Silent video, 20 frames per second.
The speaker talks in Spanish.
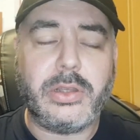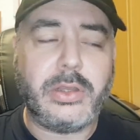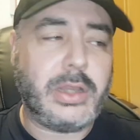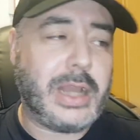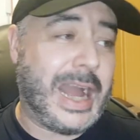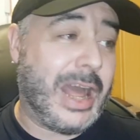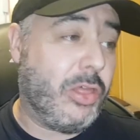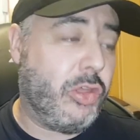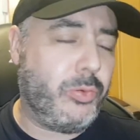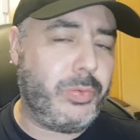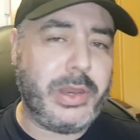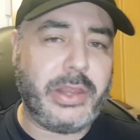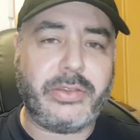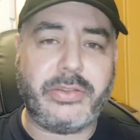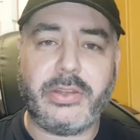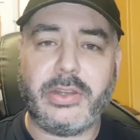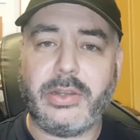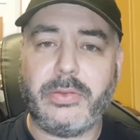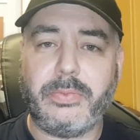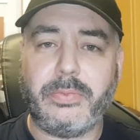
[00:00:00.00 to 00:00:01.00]
A
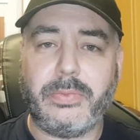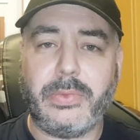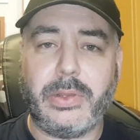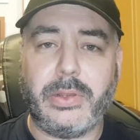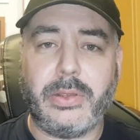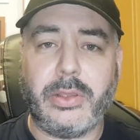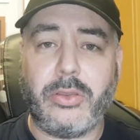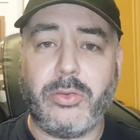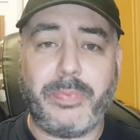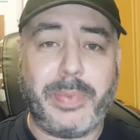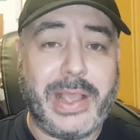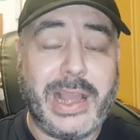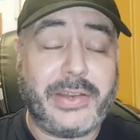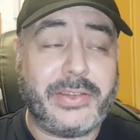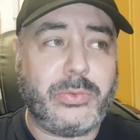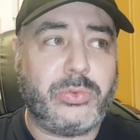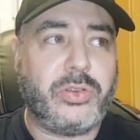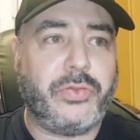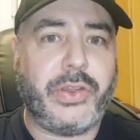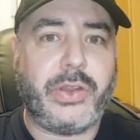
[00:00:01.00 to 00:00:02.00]
dobles. Picarte
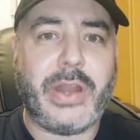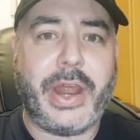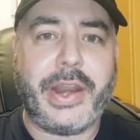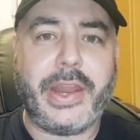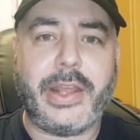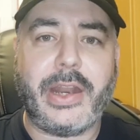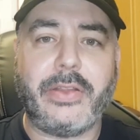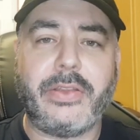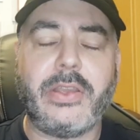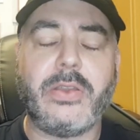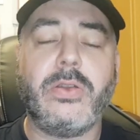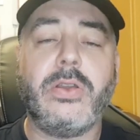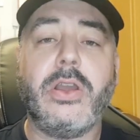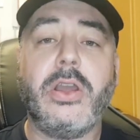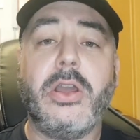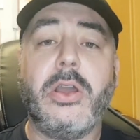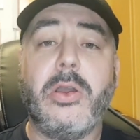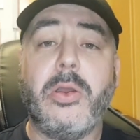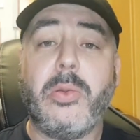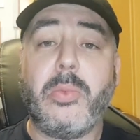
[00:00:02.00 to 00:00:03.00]
como si fuera una regla, tío.
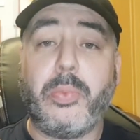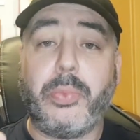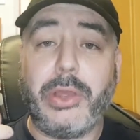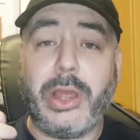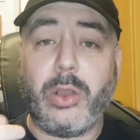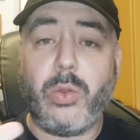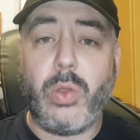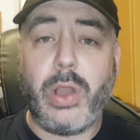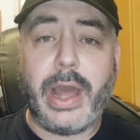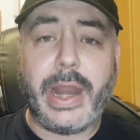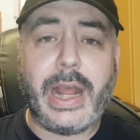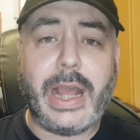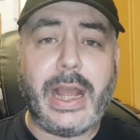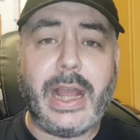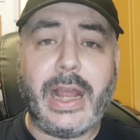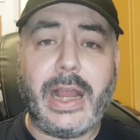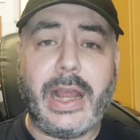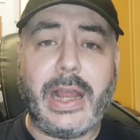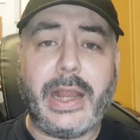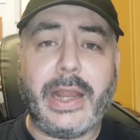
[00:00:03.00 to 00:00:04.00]
podía jugar
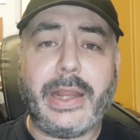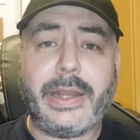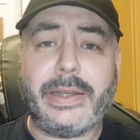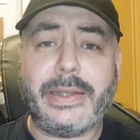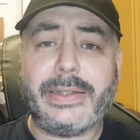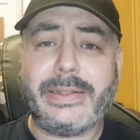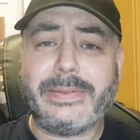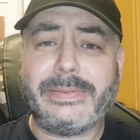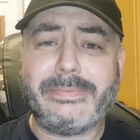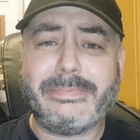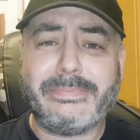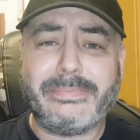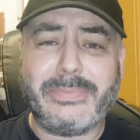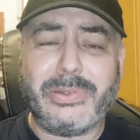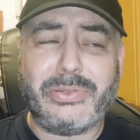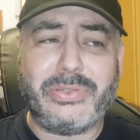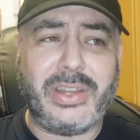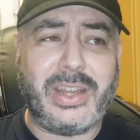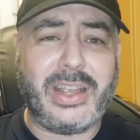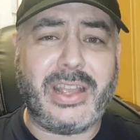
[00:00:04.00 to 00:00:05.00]
a... No
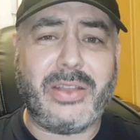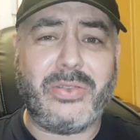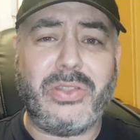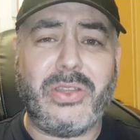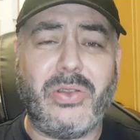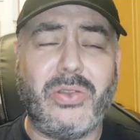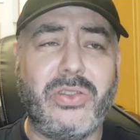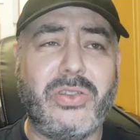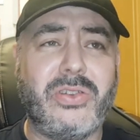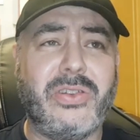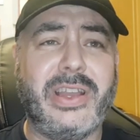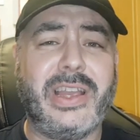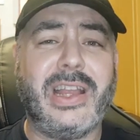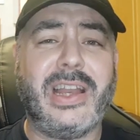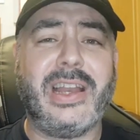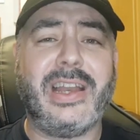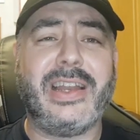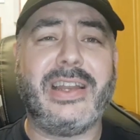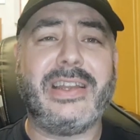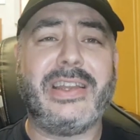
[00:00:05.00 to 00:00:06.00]
sé, qué digo yo,
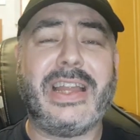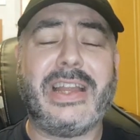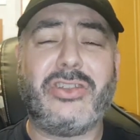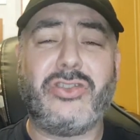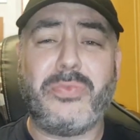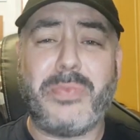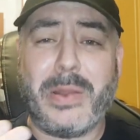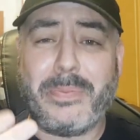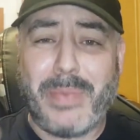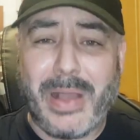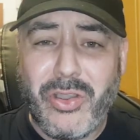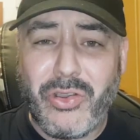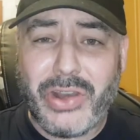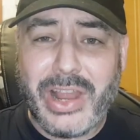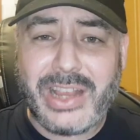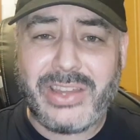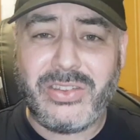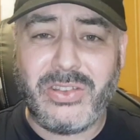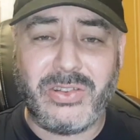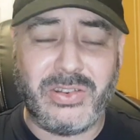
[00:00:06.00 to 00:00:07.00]
el, Super Pan
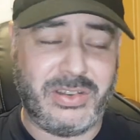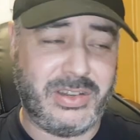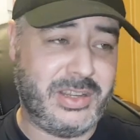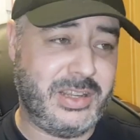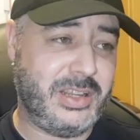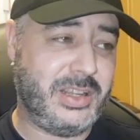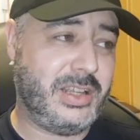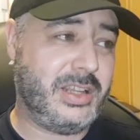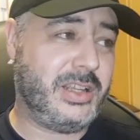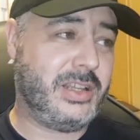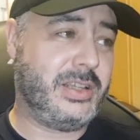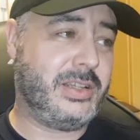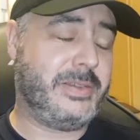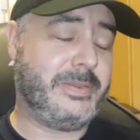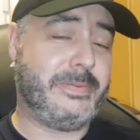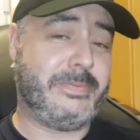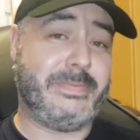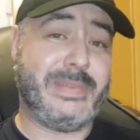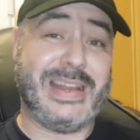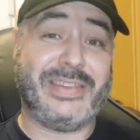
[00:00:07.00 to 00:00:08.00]
Collection.
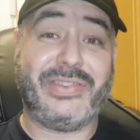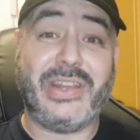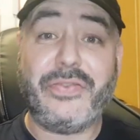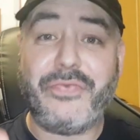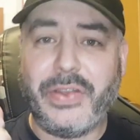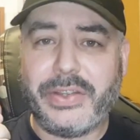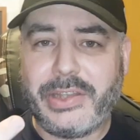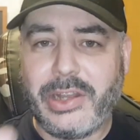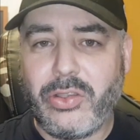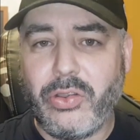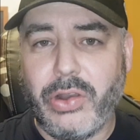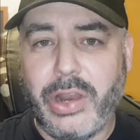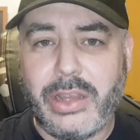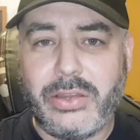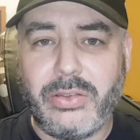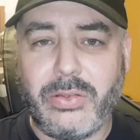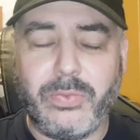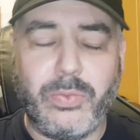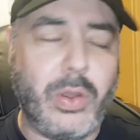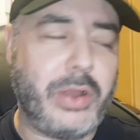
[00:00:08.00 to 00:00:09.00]
El Street Fighter
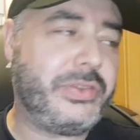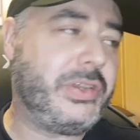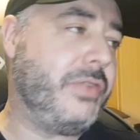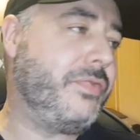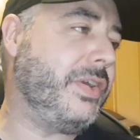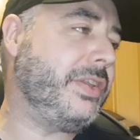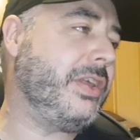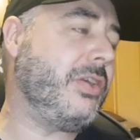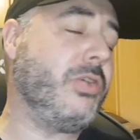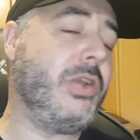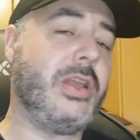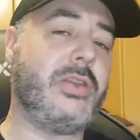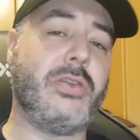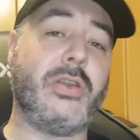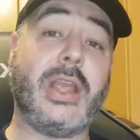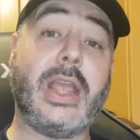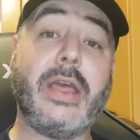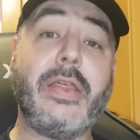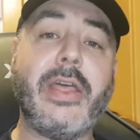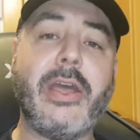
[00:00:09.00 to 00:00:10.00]
Collection. Buah, Street Fighter Collection.
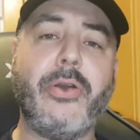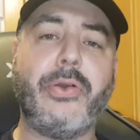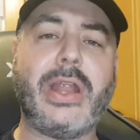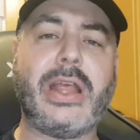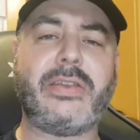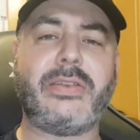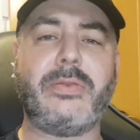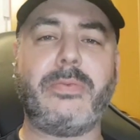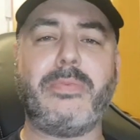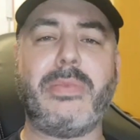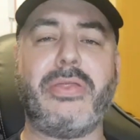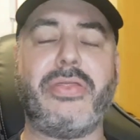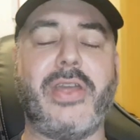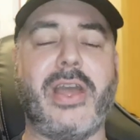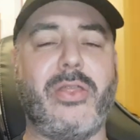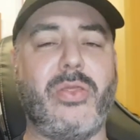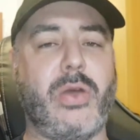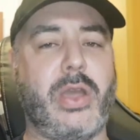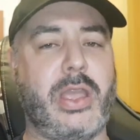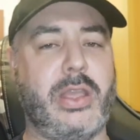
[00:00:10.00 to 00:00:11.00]
que de horas
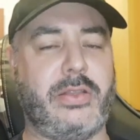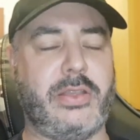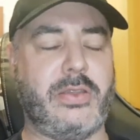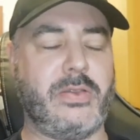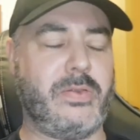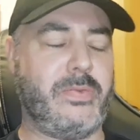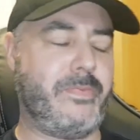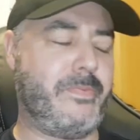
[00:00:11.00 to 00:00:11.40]
viciando ahí, tío.